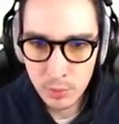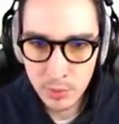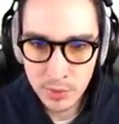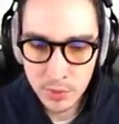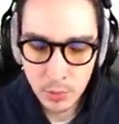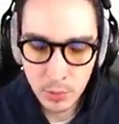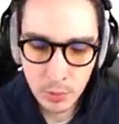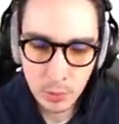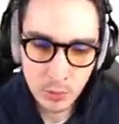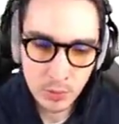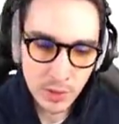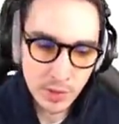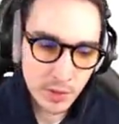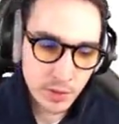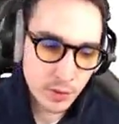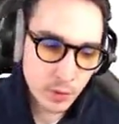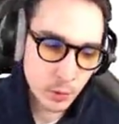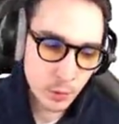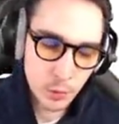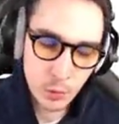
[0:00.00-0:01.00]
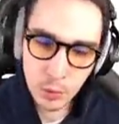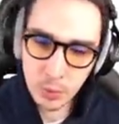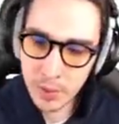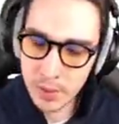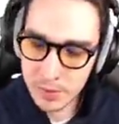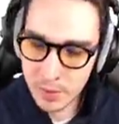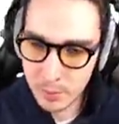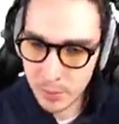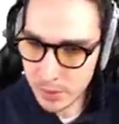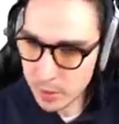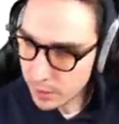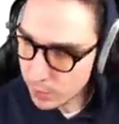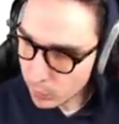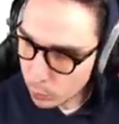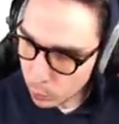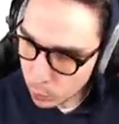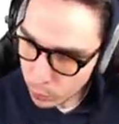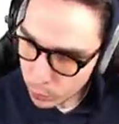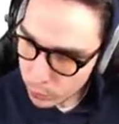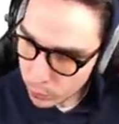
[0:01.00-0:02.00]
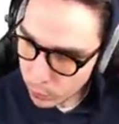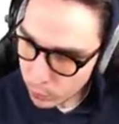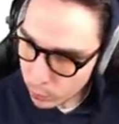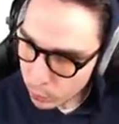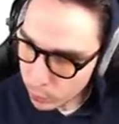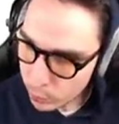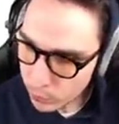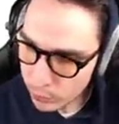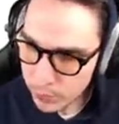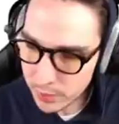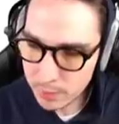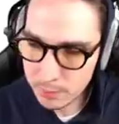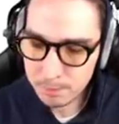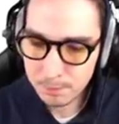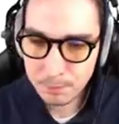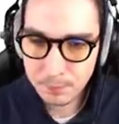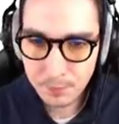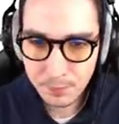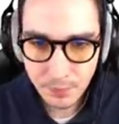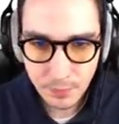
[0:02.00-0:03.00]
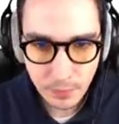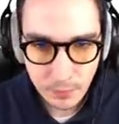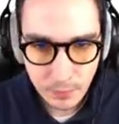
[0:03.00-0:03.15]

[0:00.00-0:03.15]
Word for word: ici, puisque on est descendu en bas, ça mettrait trop de temps de remonter.